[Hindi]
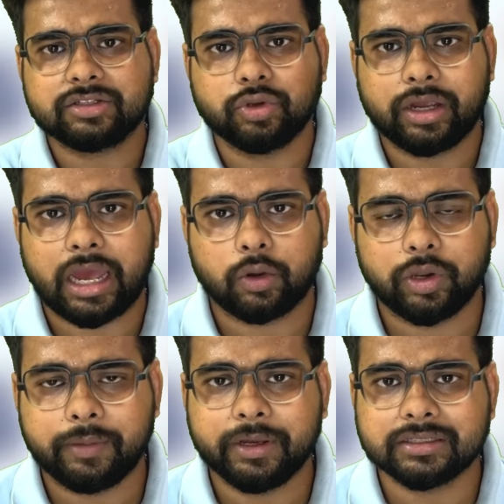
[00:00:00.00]
जो है
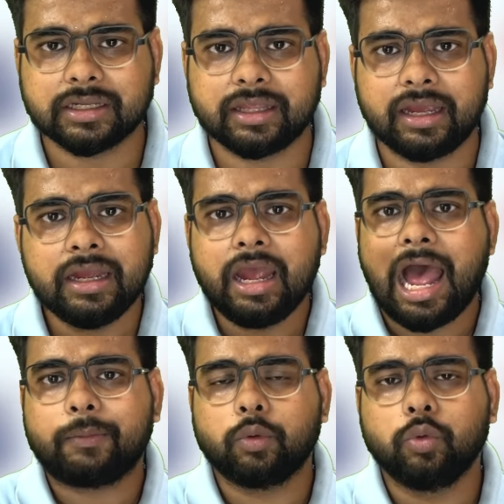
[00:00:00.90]
कैलकुलेट भी कर सकते हैं
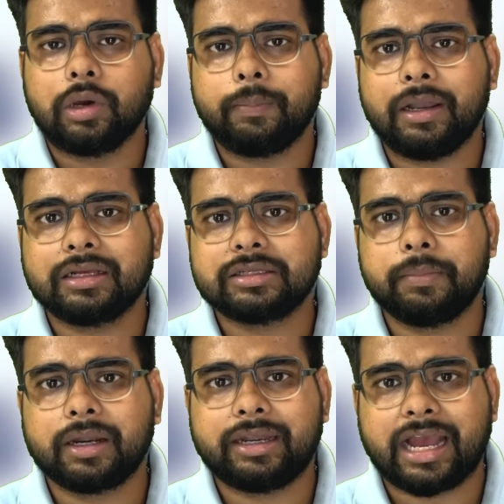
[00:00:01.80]
आपको गूगल पे
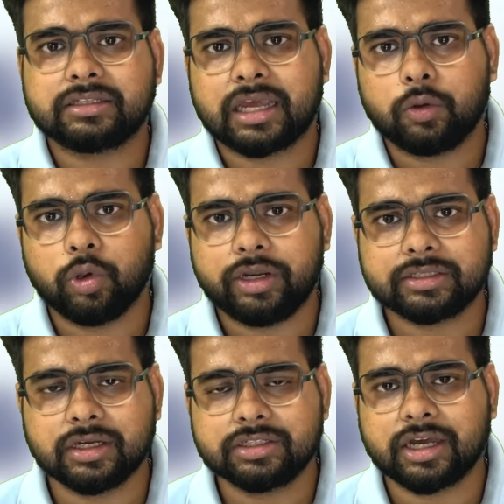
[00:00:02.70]
लग्जमबर्ग टैक्स कैलकुलेटर
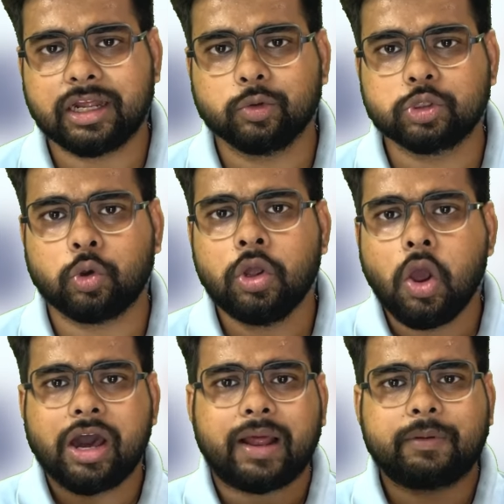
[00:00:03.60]
सर्च करना है दोस्तों
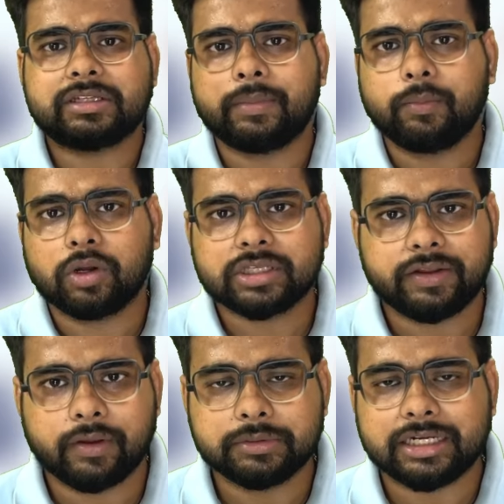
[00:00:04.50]
और आपके सामने बहुत सारी
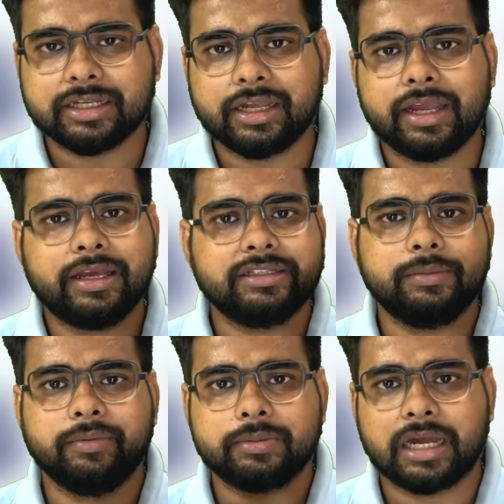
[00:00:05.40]
वेबसाइट्स आ जाएंगी किसी भी
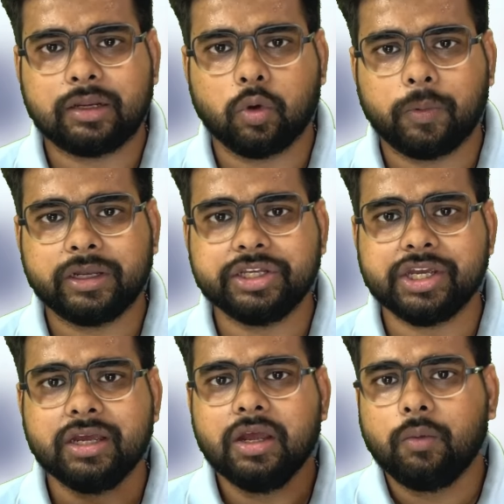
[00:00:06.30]
वेबसाइट को ओपन
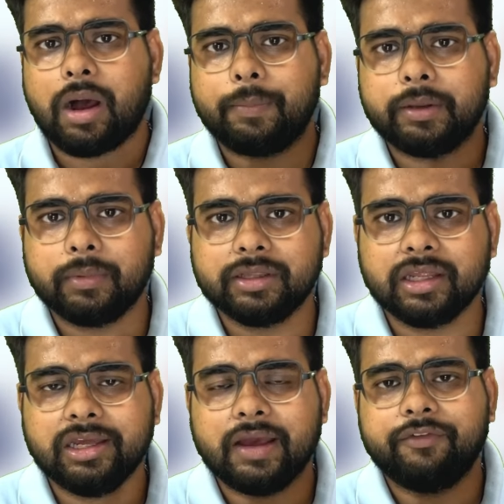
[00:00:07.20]
कीजिए वहाँ अपनी
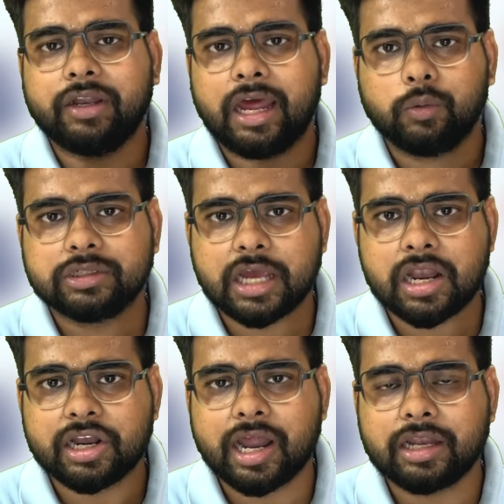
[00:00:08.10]
मंथली या फिर एनुअल
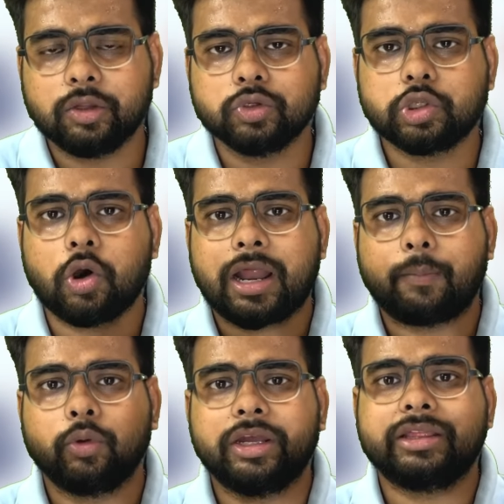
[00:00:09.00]
सैलरी डालिए दोस्तों और
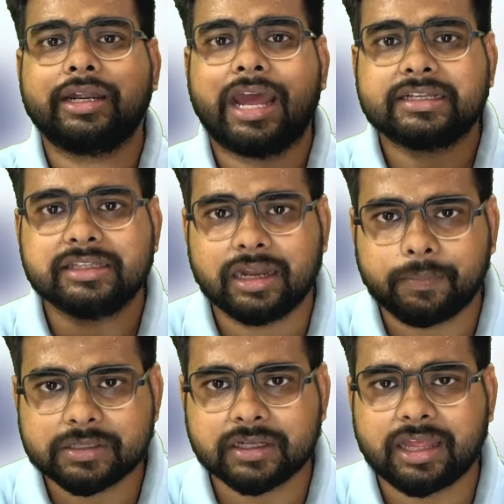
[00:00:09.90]
आपको कितना टैक्स देना
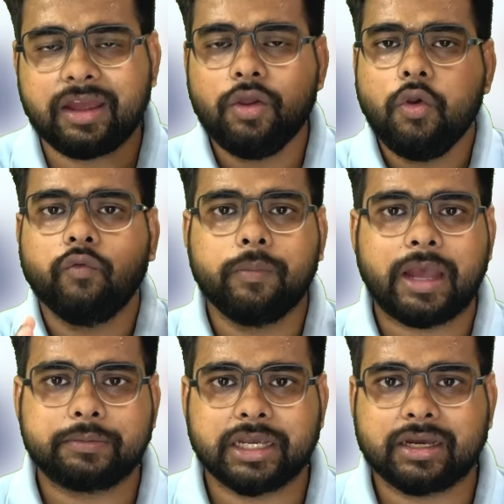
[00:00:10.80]
पड़ सकता है वो भी
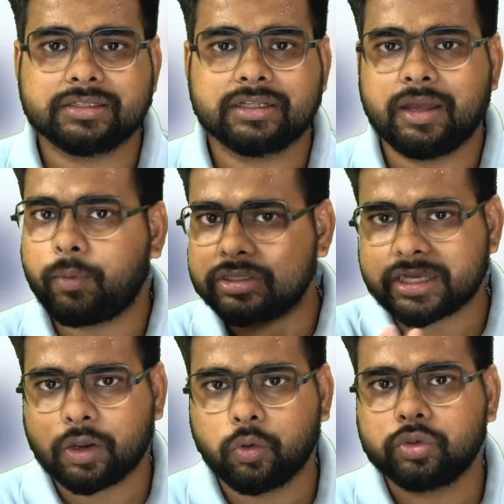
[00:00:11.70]
आप चेक कर सकते हैं बहुत
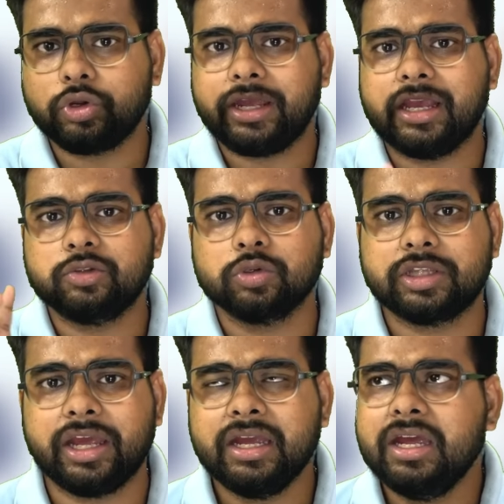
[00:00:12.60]
सारे लोग जो है यही सोचते
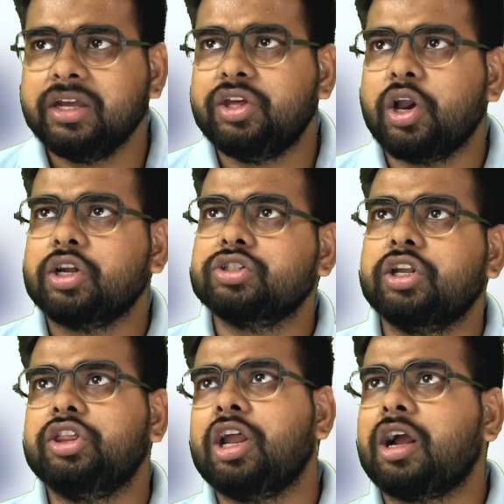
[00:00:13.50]
हैं कि अगर सर
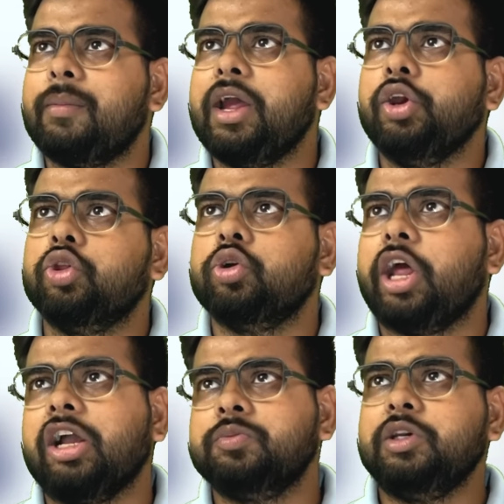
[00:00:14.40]
इतना कमाएंगे तो
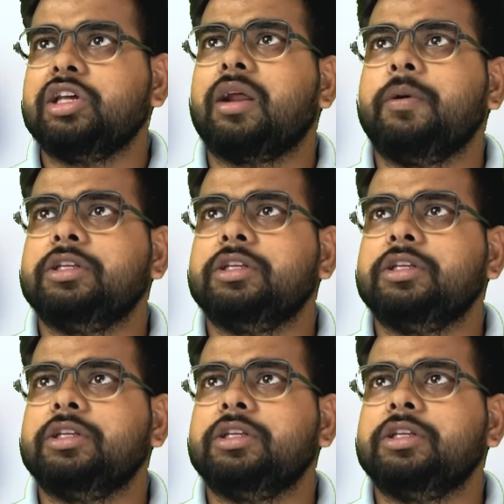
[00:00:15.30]
टैक्स में ही सारा पैसा